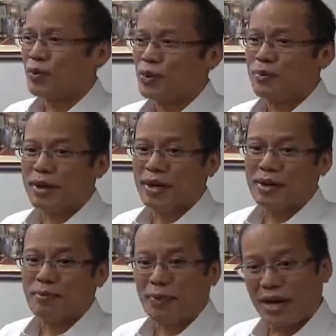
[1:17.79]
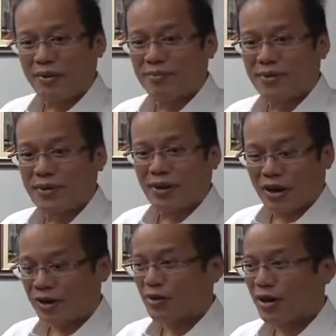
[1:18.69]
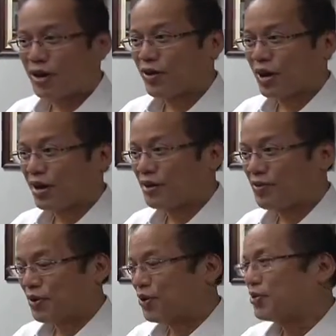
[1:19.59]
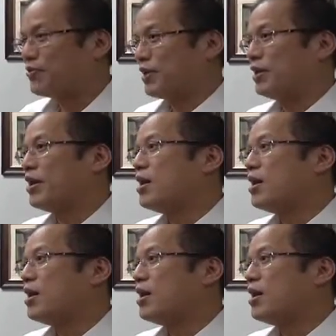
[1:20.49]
will be blamed correctly or incorrectly for all of it.